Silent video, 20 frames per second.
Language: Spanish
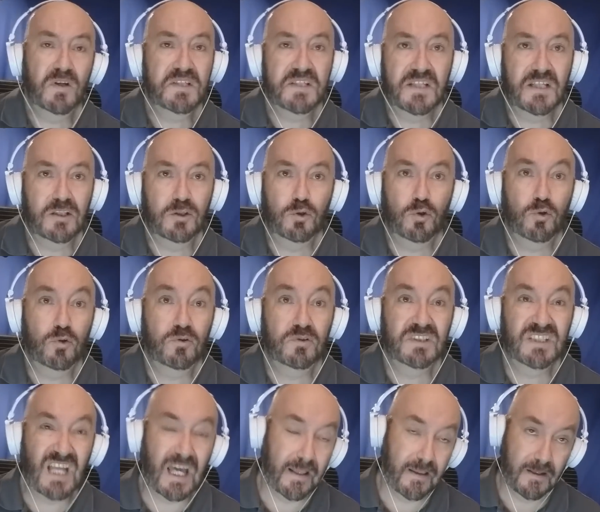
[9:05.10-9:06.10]
haciendo
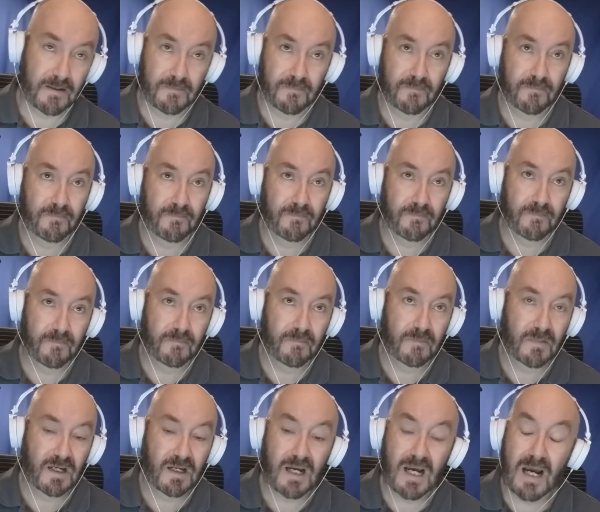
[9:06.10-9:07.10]
nada,
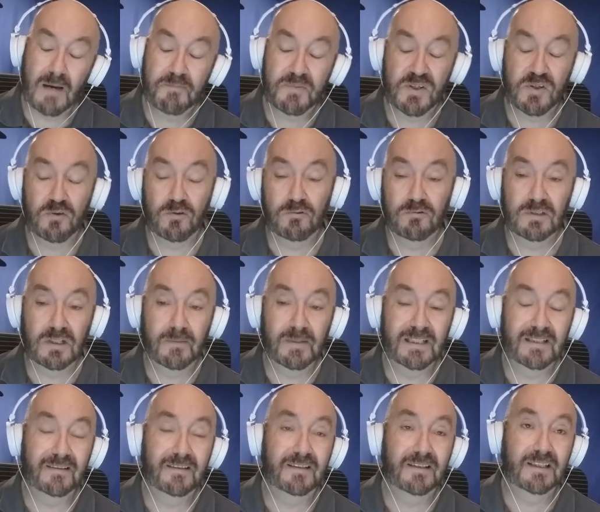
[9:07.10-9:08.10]

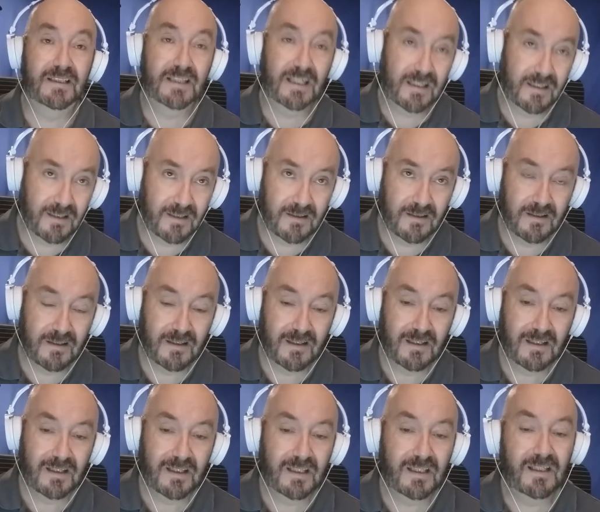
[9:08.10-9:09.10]
absolutamente nada,
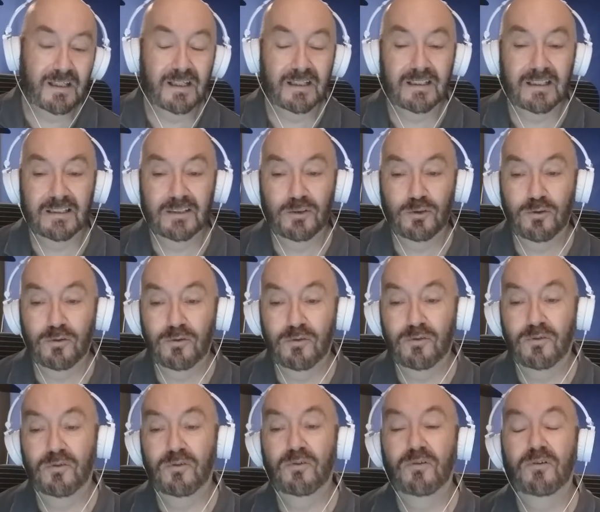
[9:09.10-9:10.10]
y
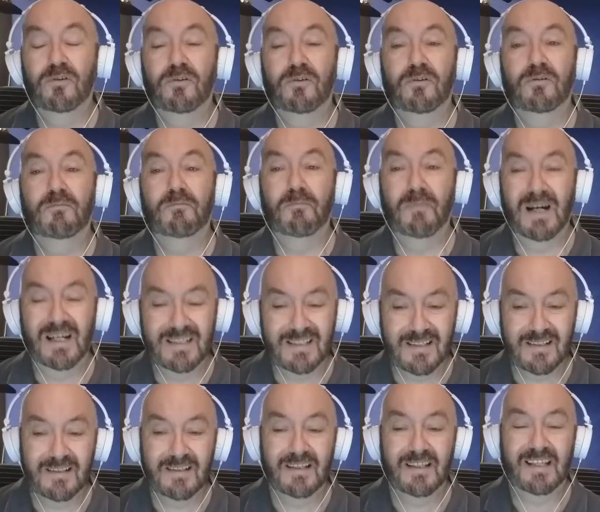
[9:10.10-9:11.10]
ganando
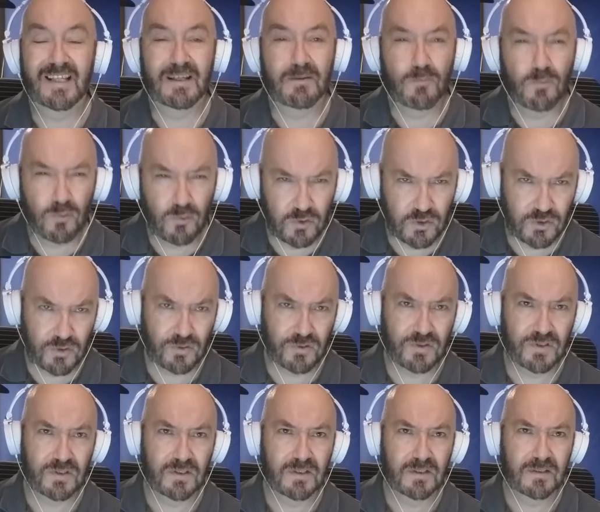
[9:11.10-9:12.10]
más que
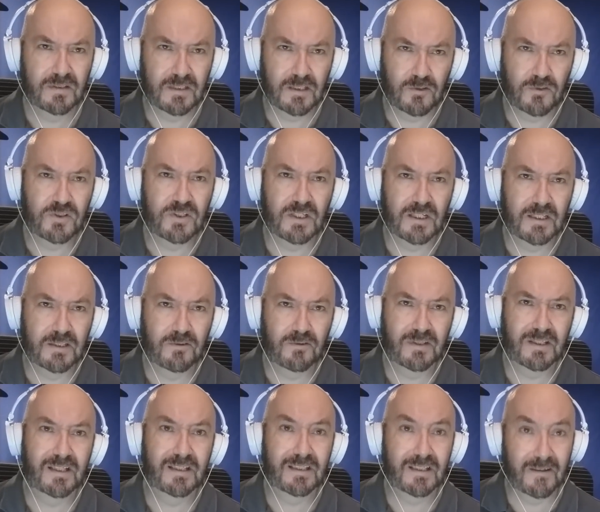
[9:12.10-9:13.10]
muchos de los chilenos
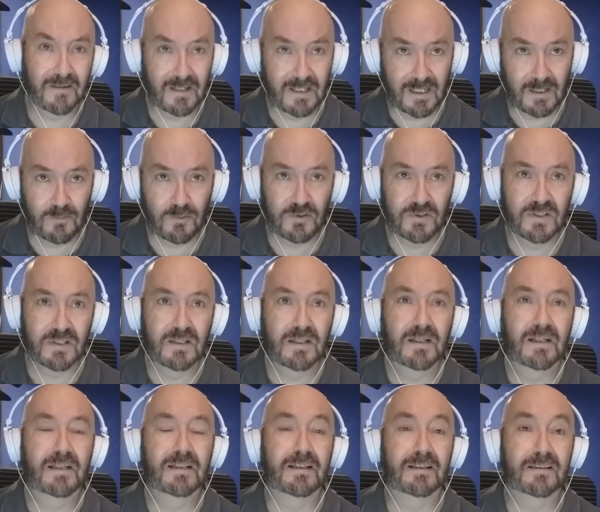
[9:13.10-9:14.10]
que trabajamos
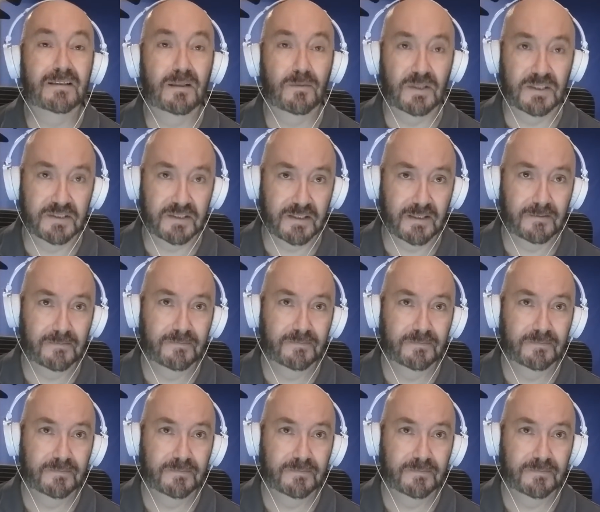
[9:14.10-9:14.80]
en esta patria.